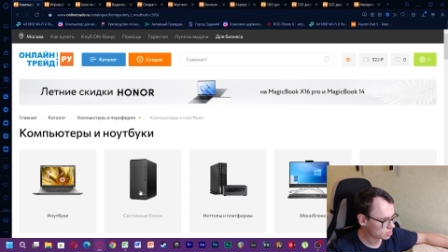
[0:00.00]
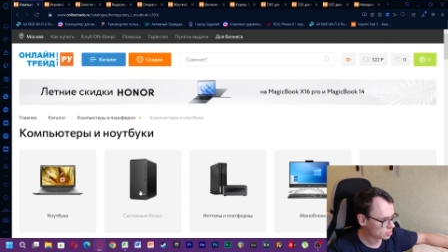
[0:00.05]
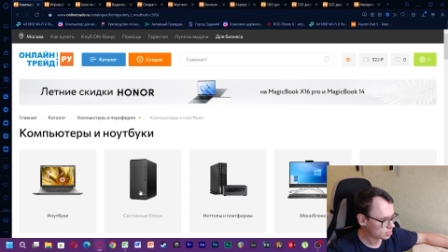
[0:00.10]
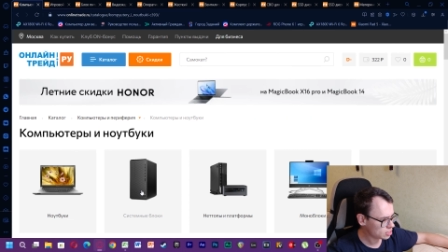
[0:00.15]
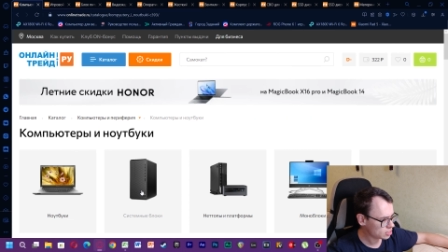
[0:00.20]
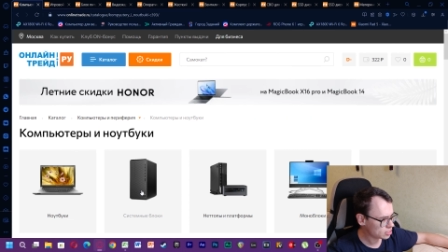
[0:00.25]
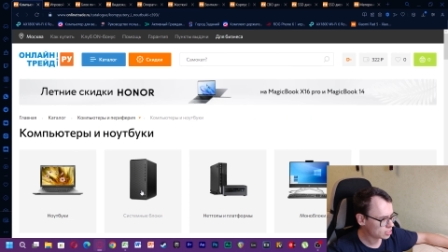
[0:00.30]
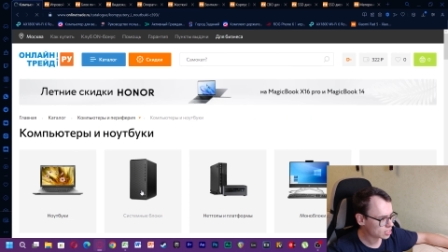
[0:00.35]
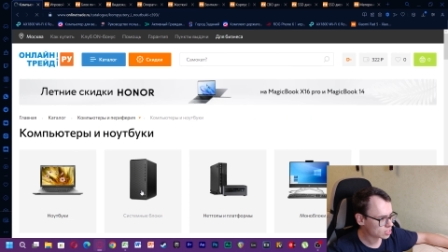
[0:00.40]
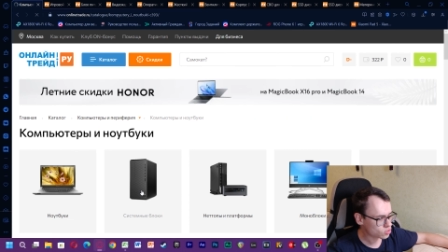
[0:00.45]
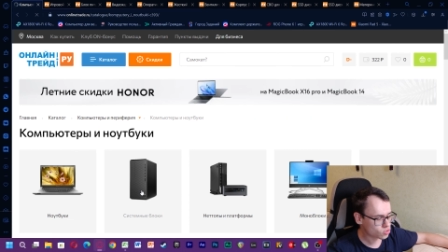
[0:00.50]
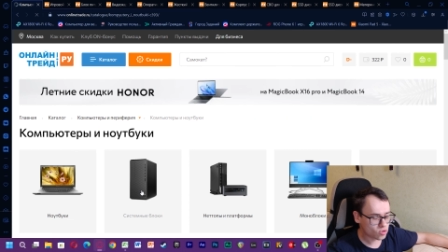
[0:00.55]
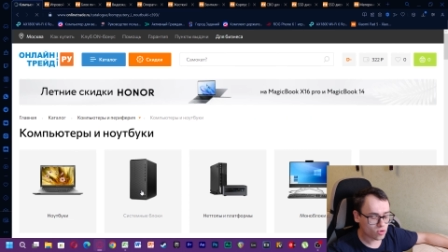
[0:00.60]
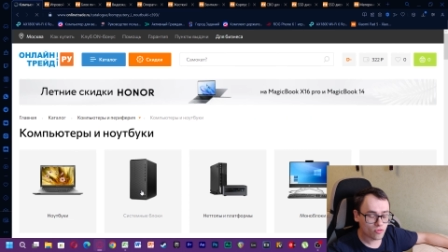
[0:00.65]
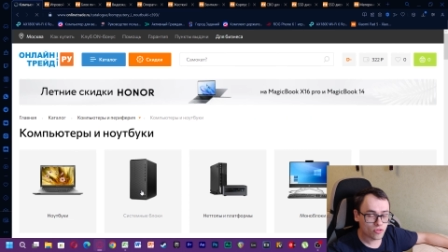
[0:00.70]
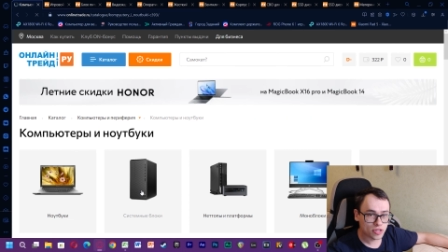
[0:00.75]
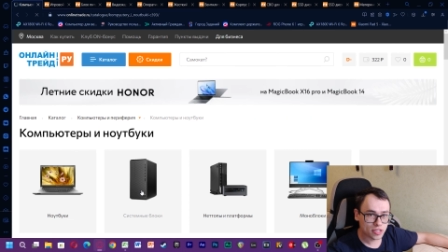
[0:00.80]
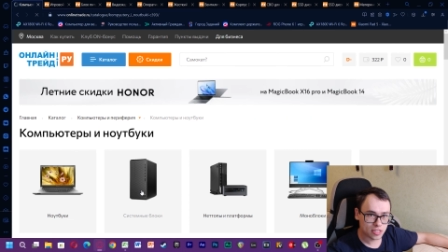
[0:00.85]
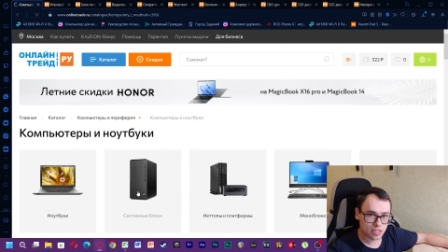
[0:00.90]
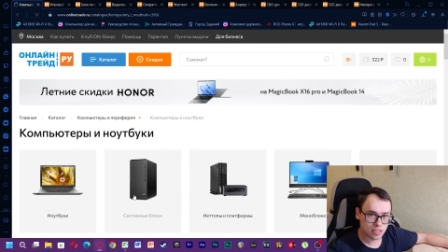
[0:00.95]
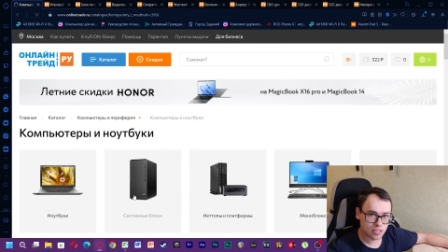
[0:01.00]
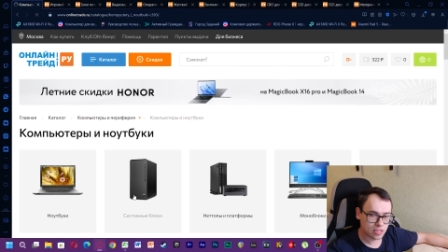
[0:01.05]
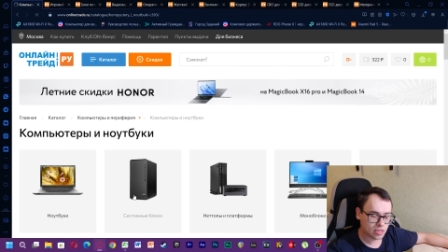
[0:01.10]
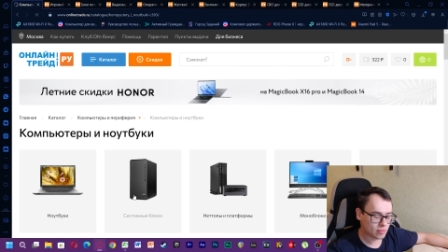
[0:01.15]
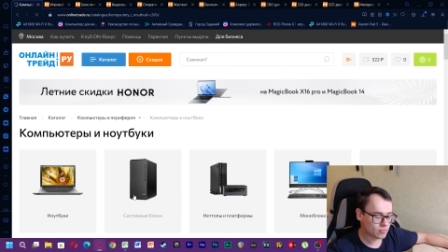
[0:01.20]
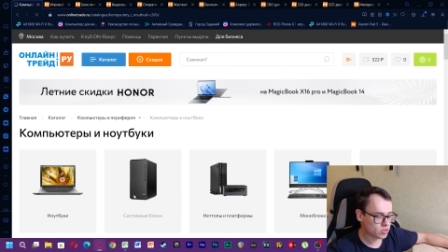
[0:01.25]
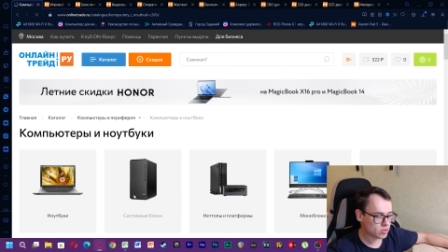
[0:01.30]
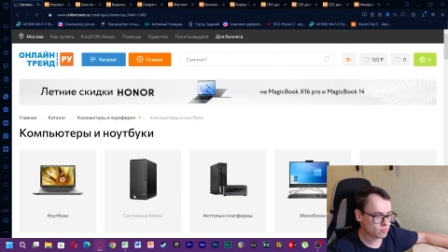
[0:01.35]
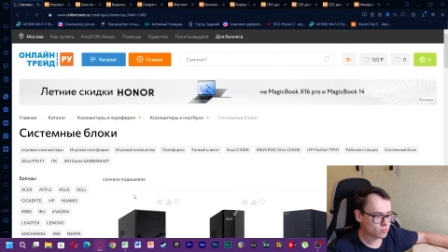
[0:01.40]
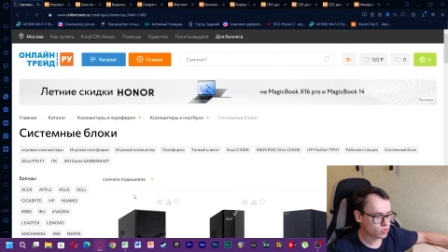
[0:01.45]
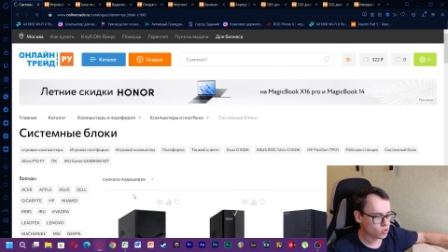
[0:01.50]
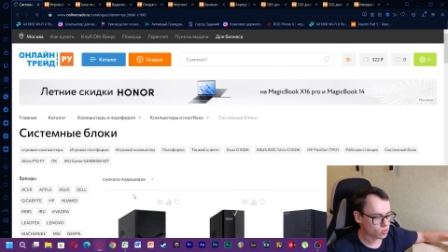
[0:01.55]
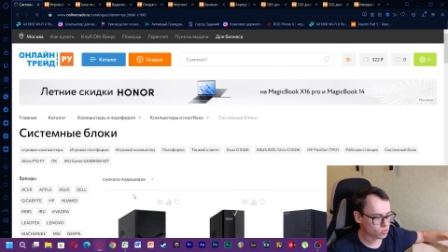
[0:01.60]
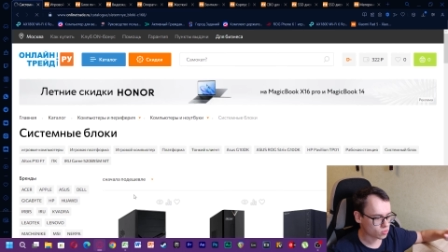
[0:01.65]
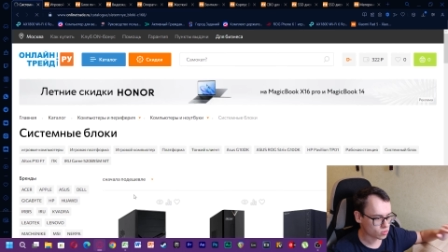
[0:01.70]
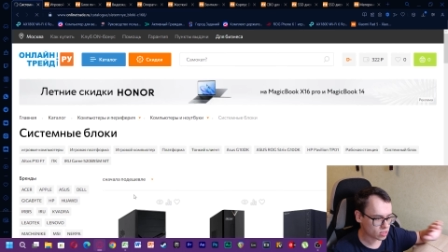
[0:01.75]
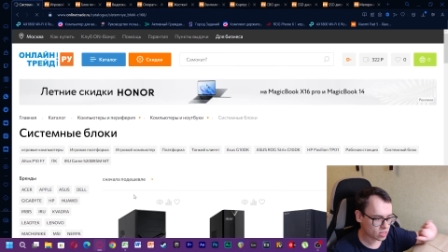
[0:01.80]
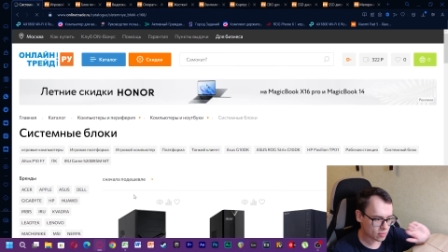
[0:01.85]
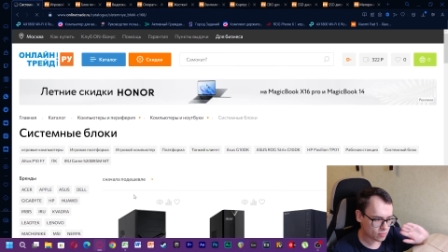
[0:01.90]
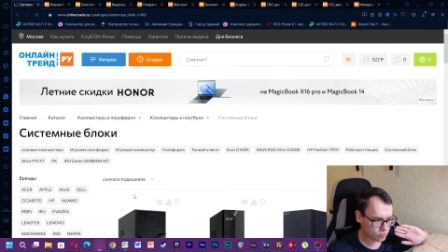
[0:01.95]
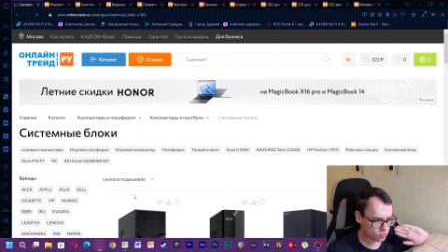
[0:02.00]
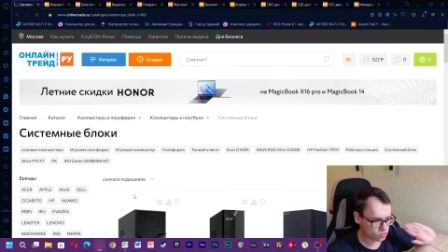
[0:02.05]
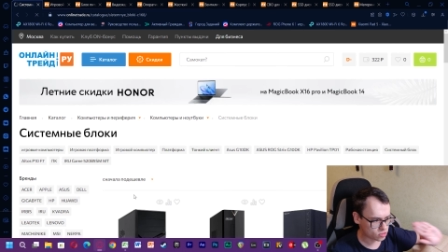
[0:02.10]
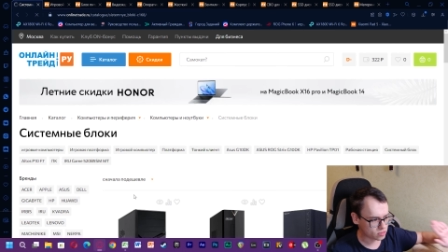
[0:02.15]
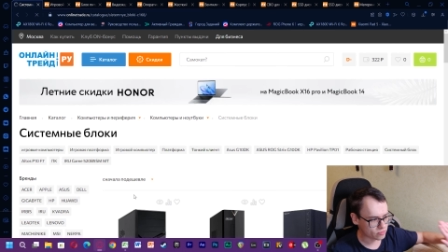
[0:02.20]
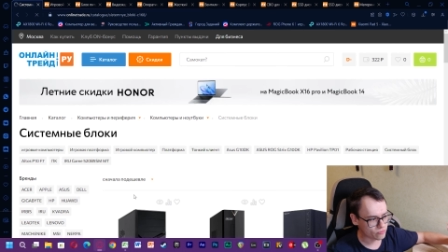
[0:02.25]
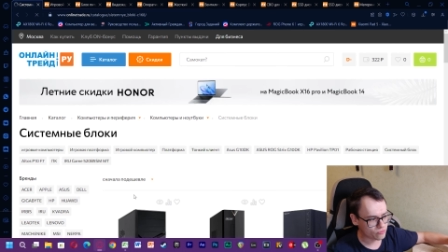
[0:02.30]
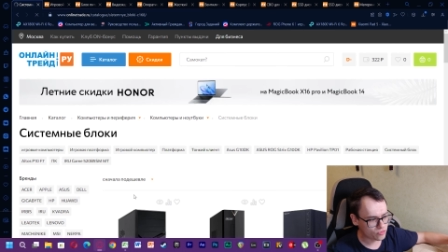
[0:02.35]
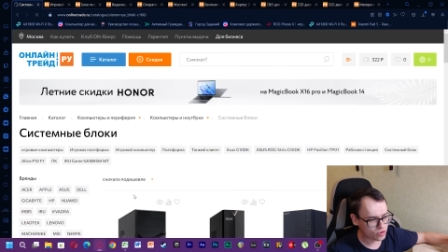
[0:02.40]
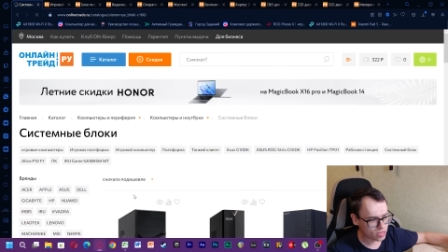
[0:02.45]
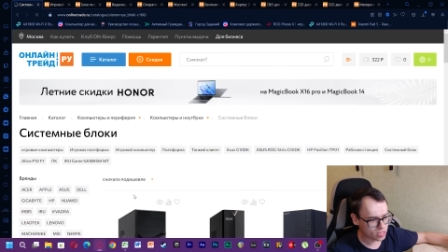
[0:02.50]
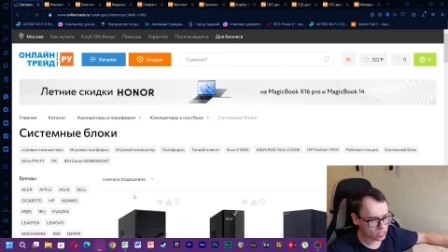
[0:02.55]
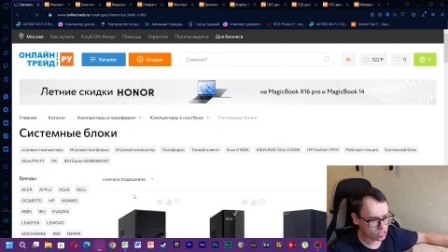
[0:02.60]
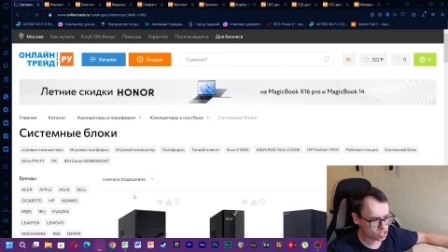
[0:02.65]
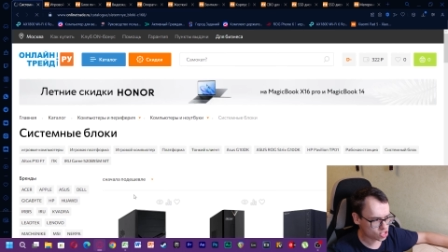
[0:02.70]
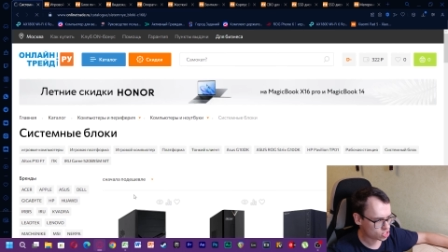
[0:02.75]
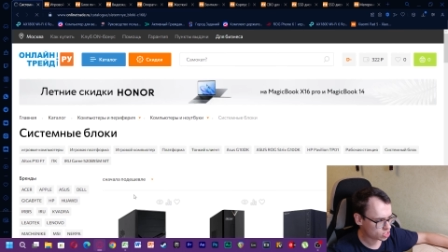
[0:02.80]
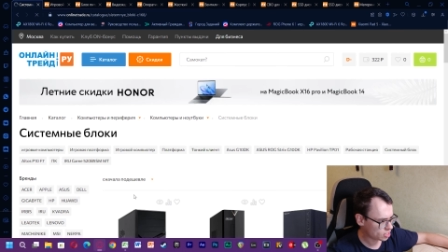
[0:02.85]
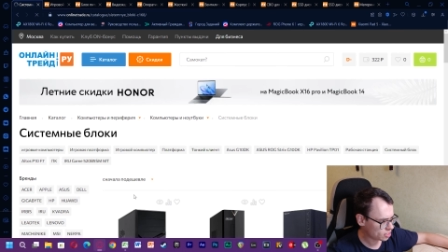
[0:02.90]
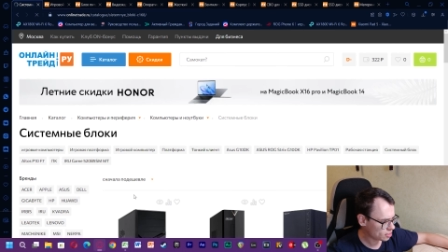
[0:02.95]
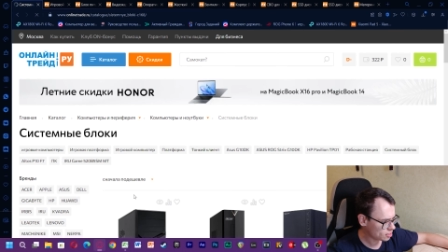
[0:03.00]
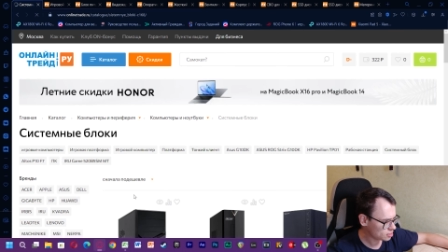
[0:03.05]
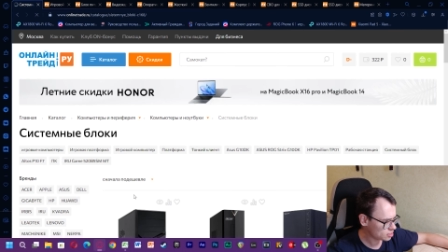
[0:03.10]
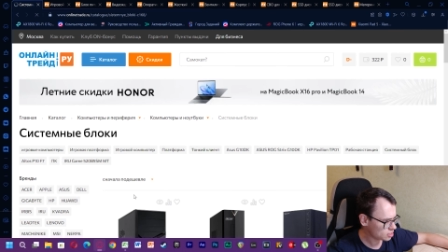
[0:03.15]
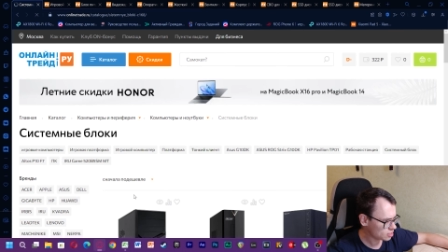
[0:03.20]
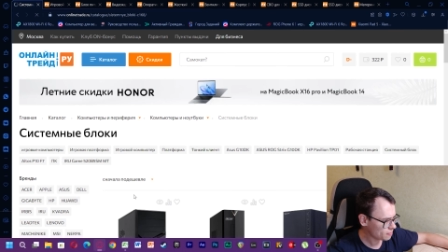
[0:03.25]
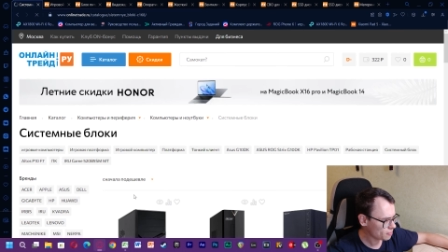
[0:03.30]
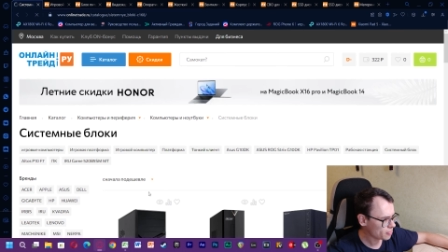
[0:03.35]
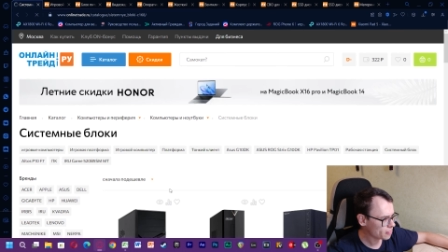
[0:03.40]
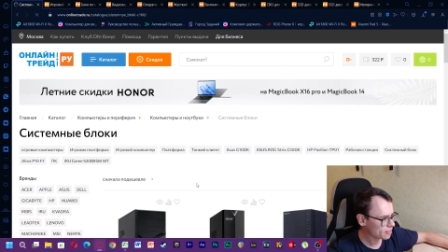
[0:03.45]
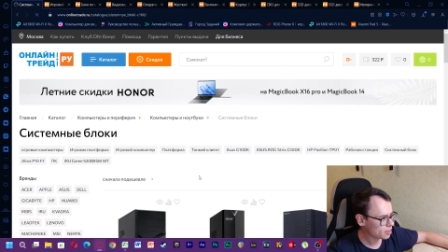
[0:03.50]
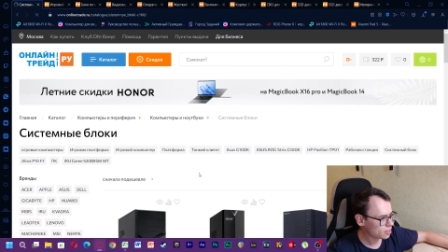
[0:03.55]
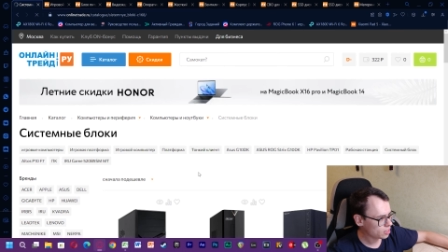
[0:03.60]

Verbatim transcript: и готовый системный блок. Вот, допустим, вы не шарите,